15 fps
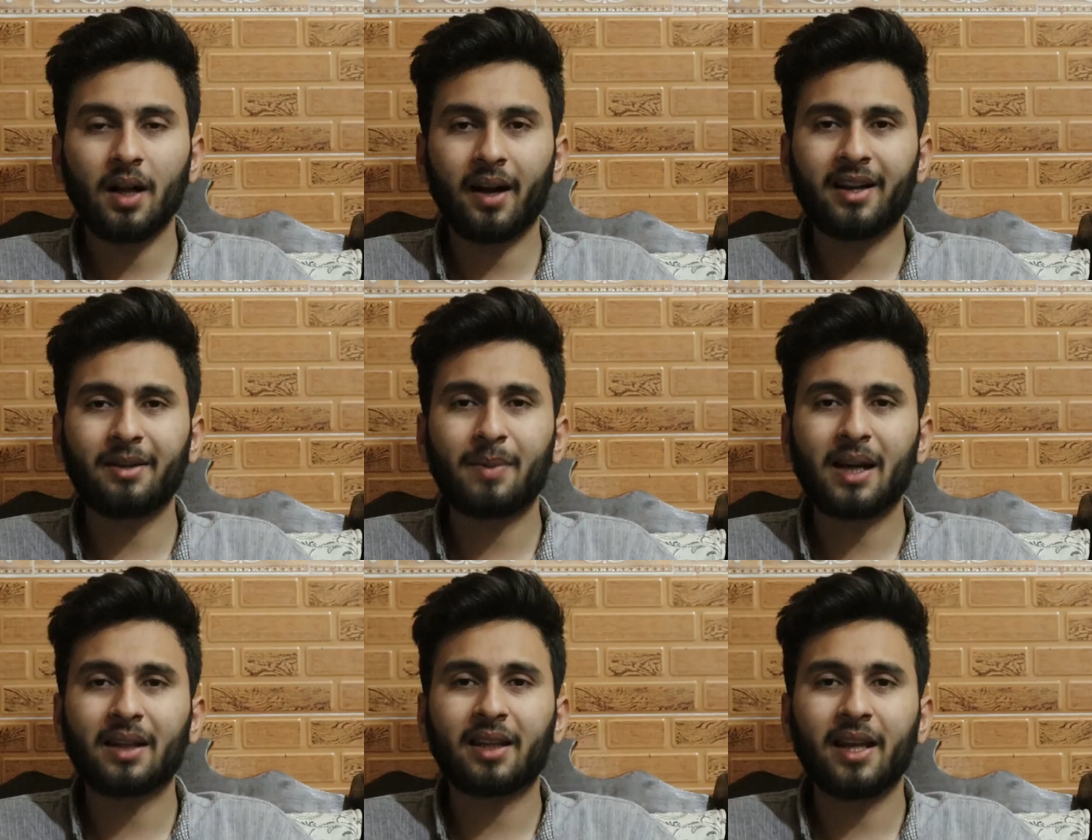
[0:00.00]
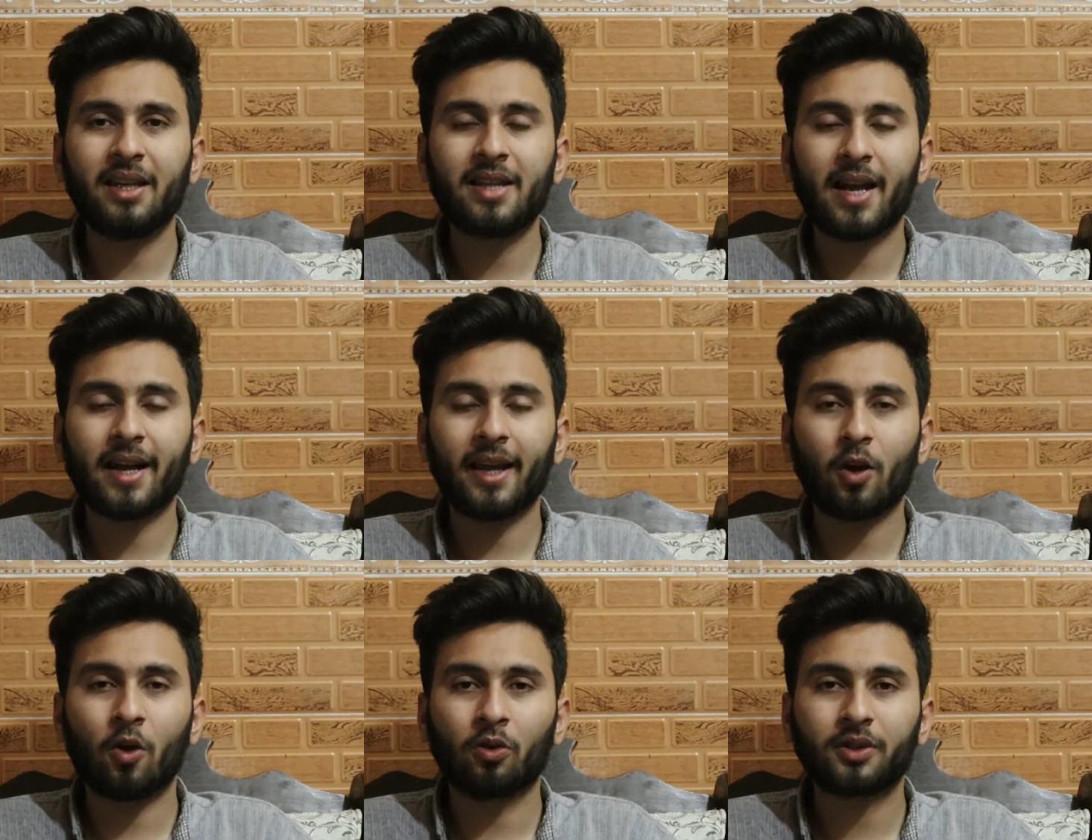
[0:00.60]
अगर बात की जाए
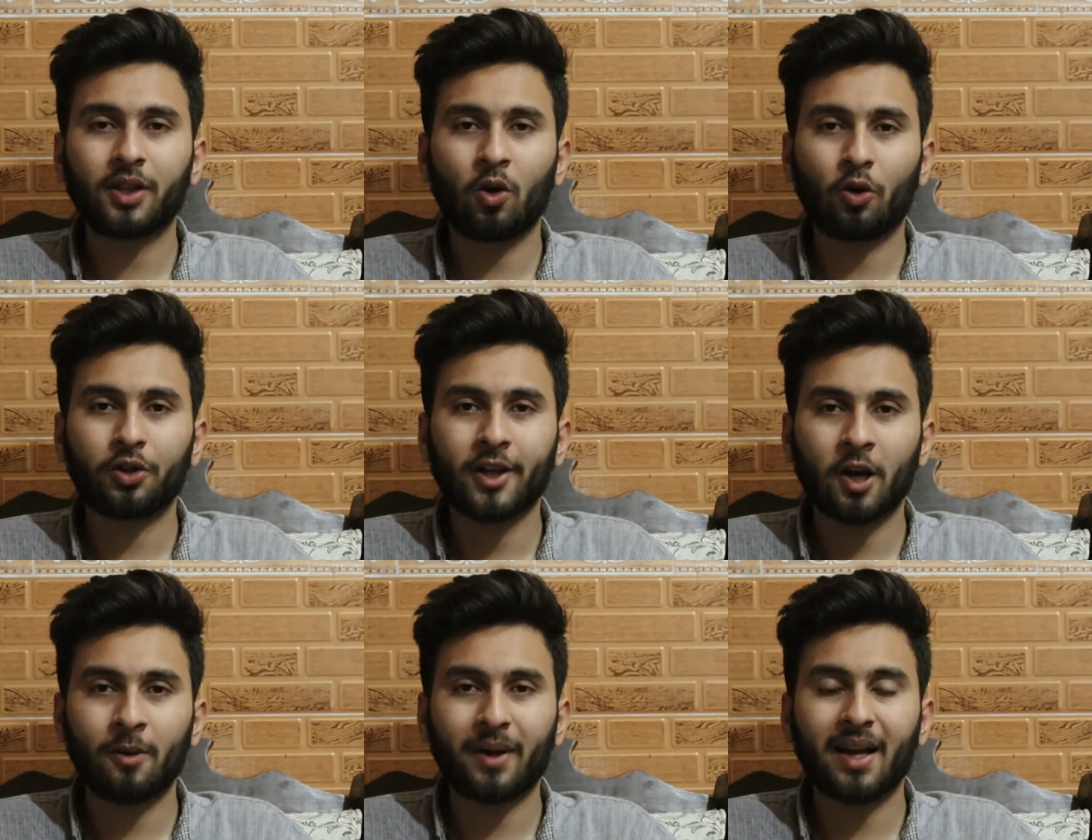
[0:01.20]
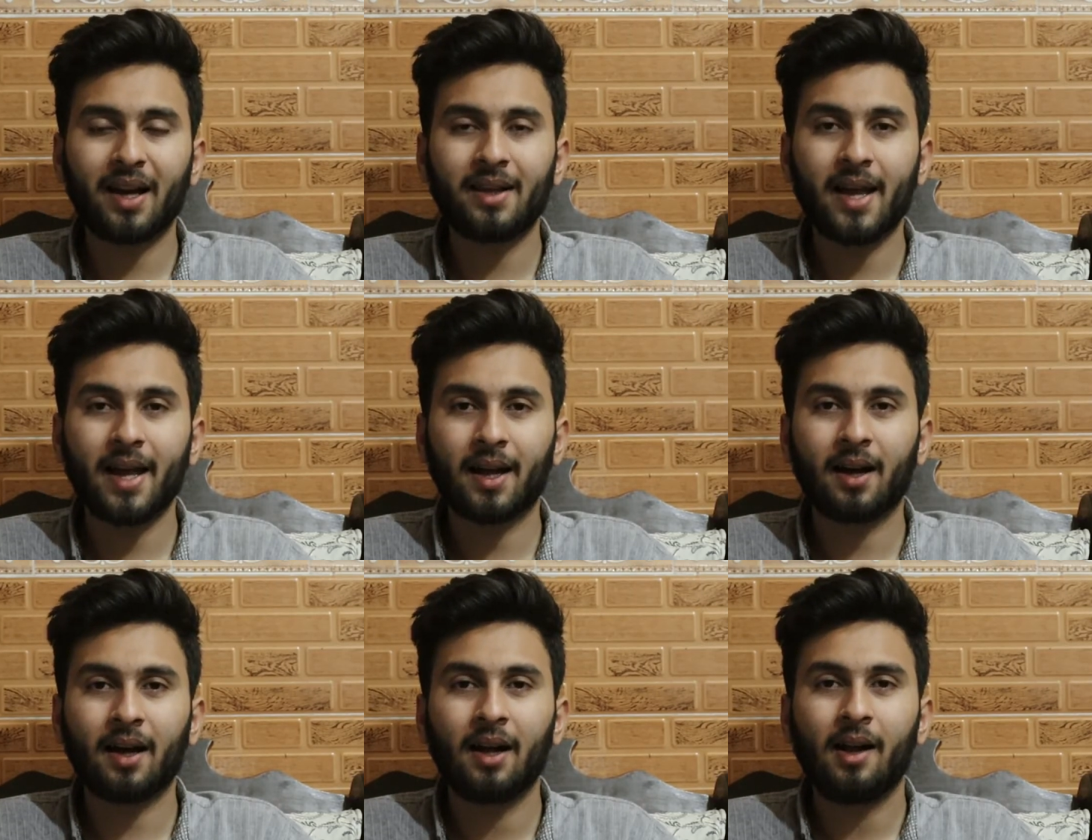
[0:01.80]
कि कौन से नौ शहरों में खेला
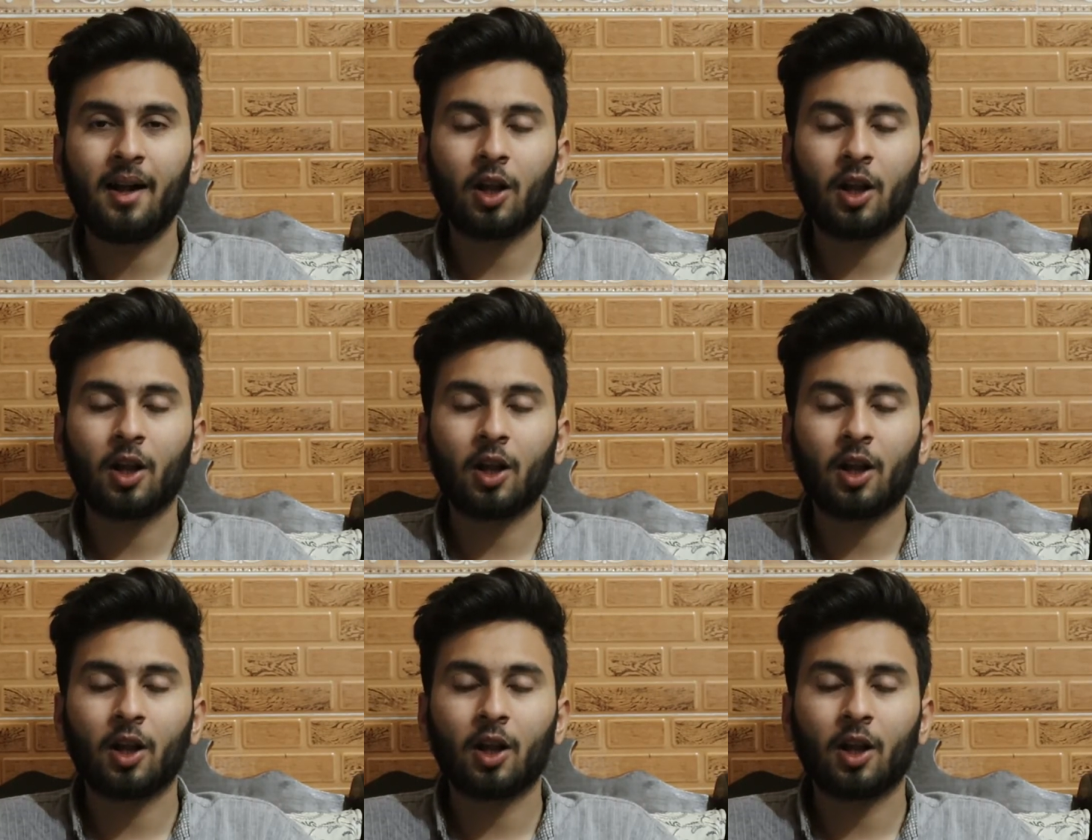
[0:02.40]
जाएगा